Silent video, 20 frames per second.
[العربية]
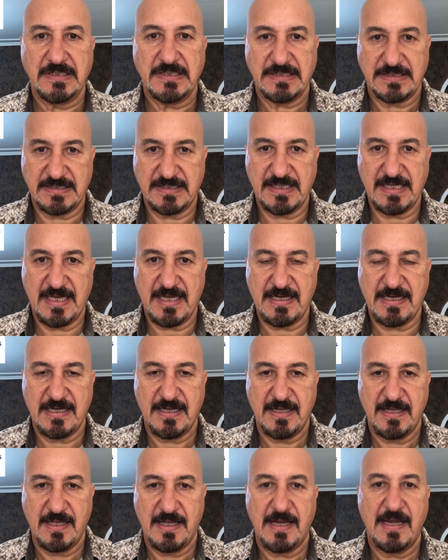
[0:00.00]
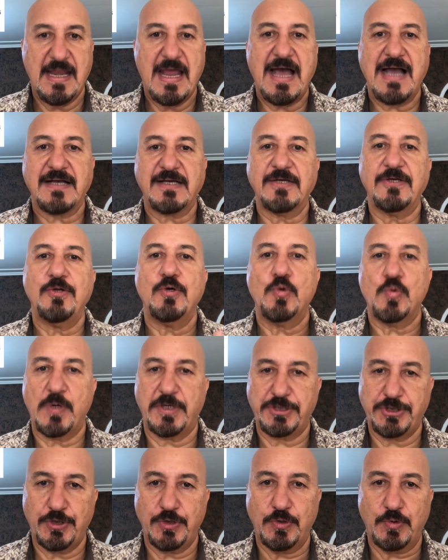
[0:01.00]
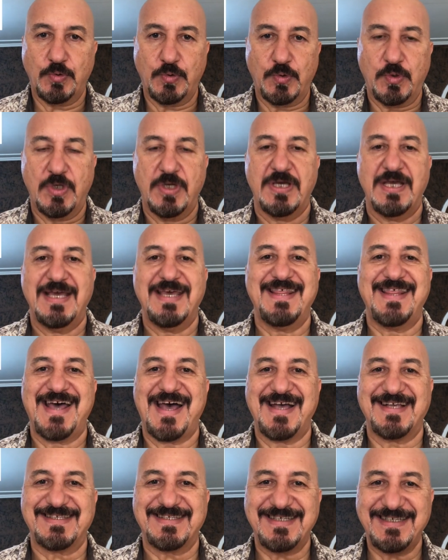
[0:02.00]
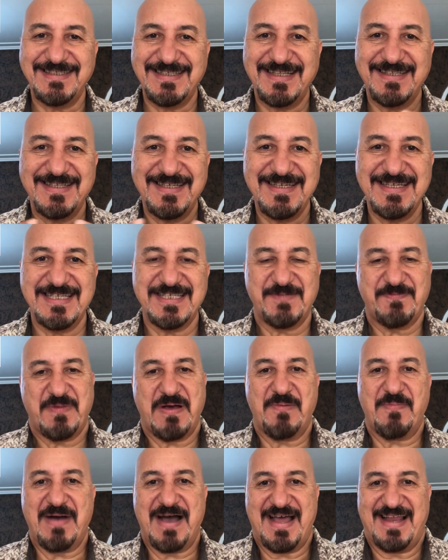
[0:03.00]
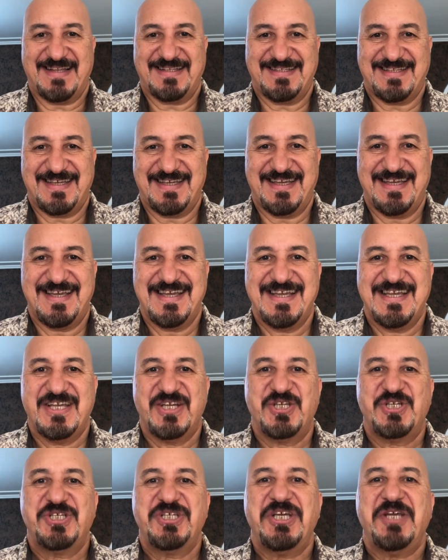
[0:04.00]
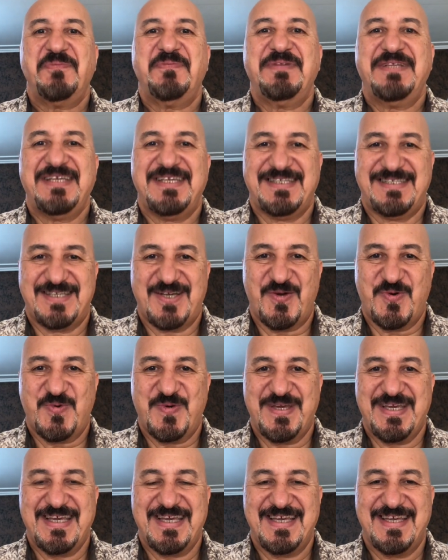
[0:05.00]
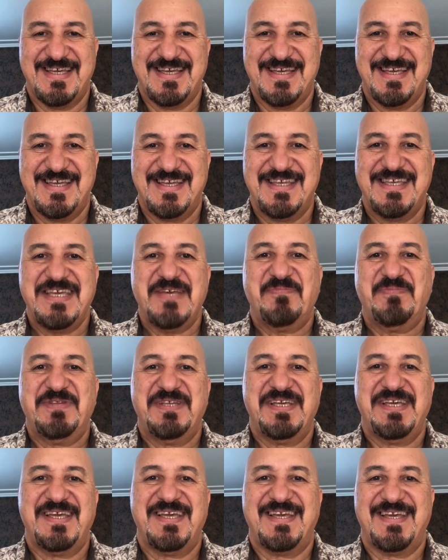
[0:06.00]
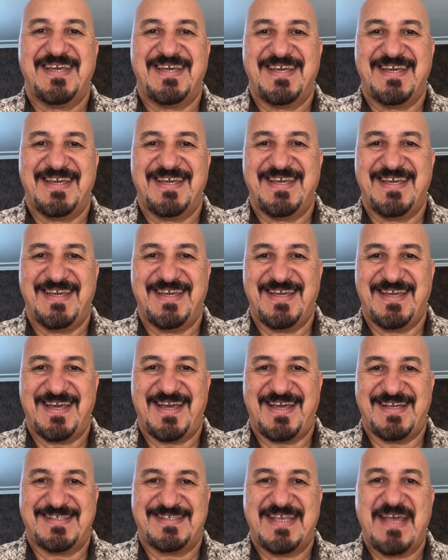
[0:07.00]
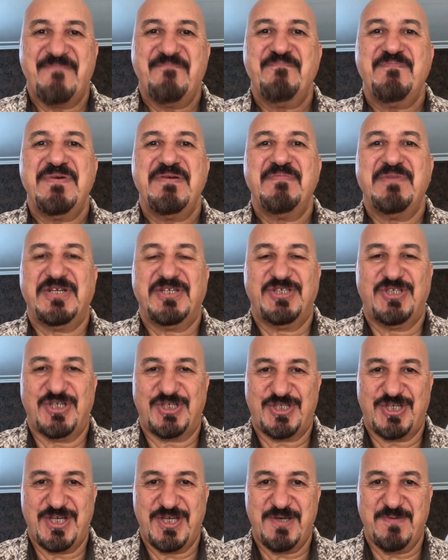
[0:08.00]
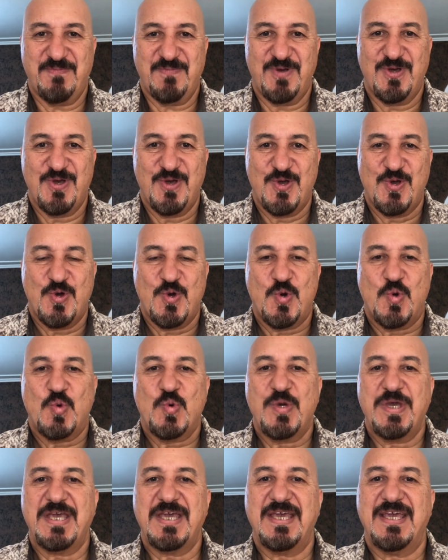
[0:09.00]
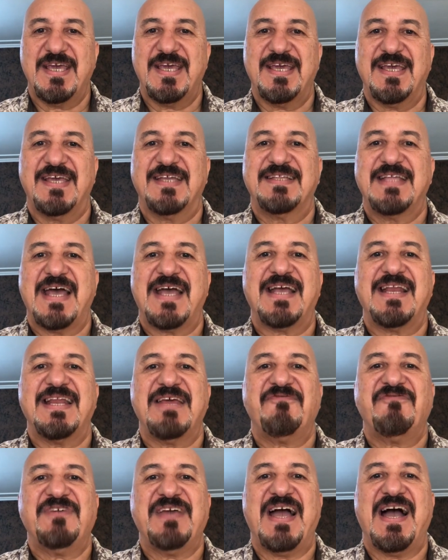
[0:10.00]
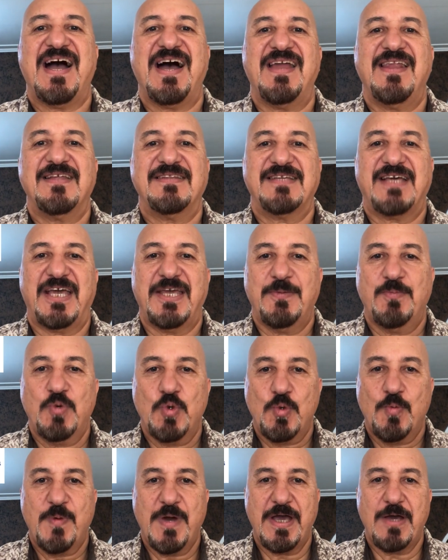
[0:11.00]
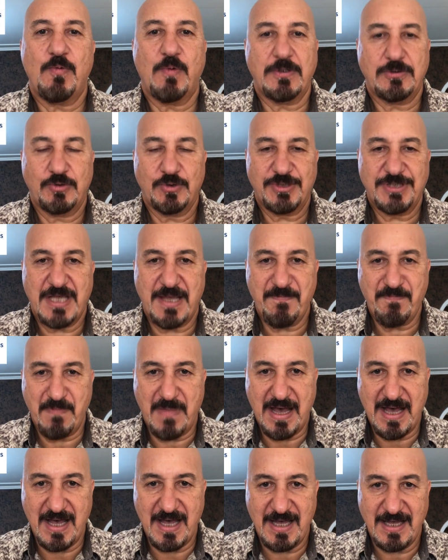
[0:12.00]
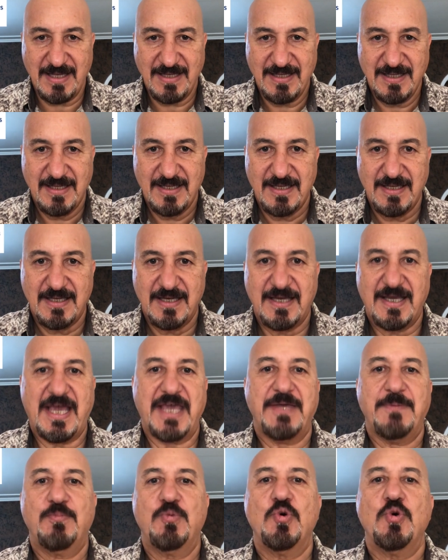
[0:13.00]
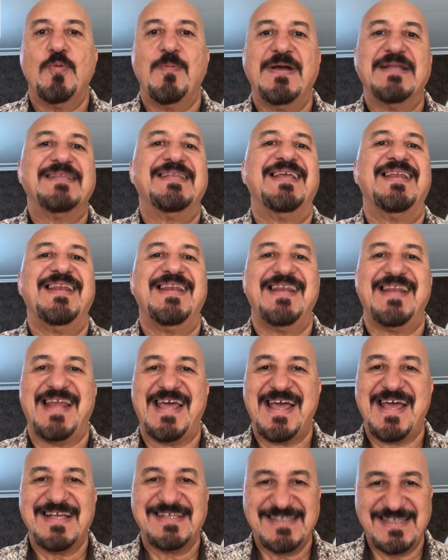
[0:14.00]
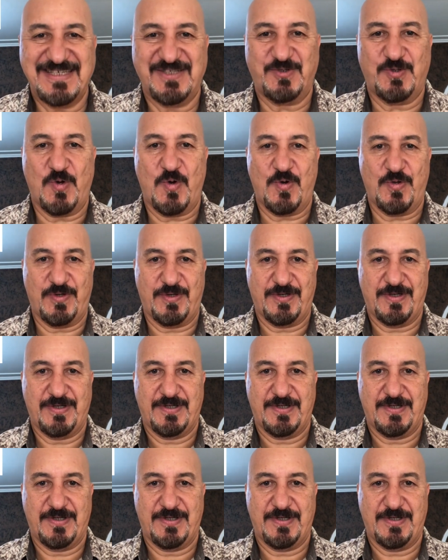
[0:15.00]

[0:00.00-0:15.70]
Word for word: زين لكن هو شنو اذا صعدت النسبه مالته شو يبدي يسوي يبدي يسمم الجسم ويدخله في حاله غيبوبه وتسمى غيبوبه الاسيتون